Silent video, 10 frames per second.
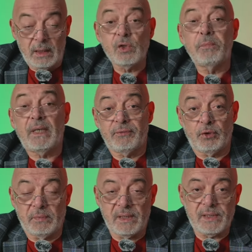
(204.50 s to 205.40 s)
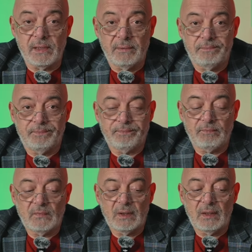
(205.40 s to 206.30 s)
ISO performansı.
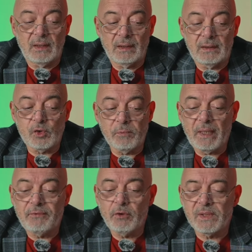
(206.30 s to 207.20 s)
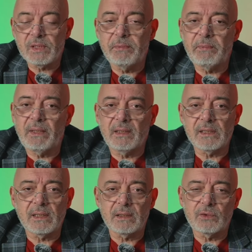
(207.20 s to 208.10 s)
ISO performansı birbirinden
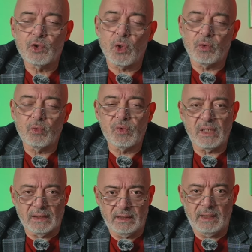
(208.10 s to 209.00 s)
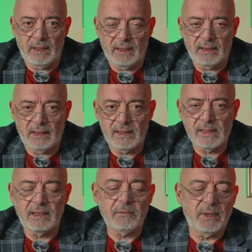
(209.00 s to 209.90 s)
aslında çok uzak değiller. Yani
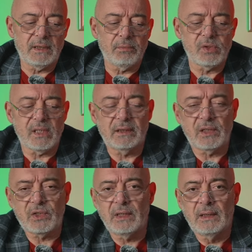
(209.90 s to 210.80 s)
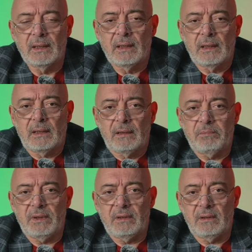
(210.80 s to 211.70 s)
zannetmeyin ki bu sadece
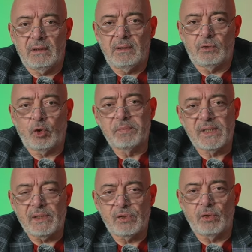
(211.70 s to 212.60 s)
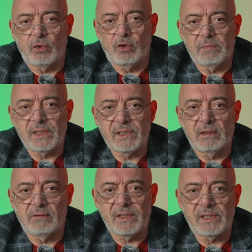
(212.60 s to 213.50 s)
bir e, crop sensör
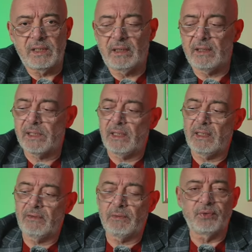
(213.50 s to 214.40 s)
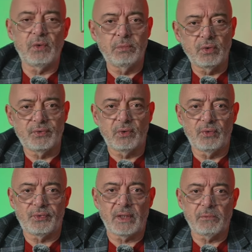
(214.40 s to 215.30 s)
olması vesilesiyle ve full, bu full
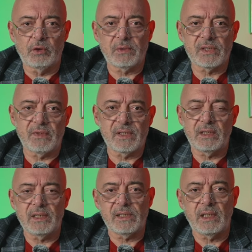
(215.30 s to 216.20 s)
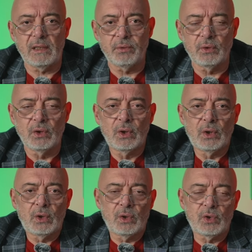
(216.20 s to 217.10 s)
frame olması vesilesiyle bu
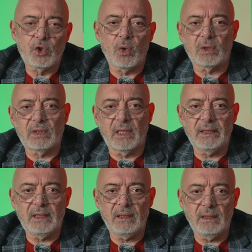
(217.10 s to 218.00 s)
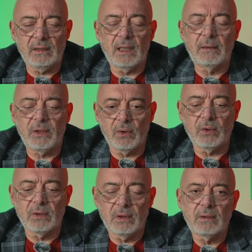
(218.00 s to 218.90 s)
çok daha iyi ama
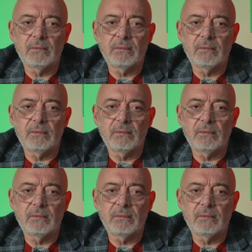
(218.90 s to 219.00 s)
yok.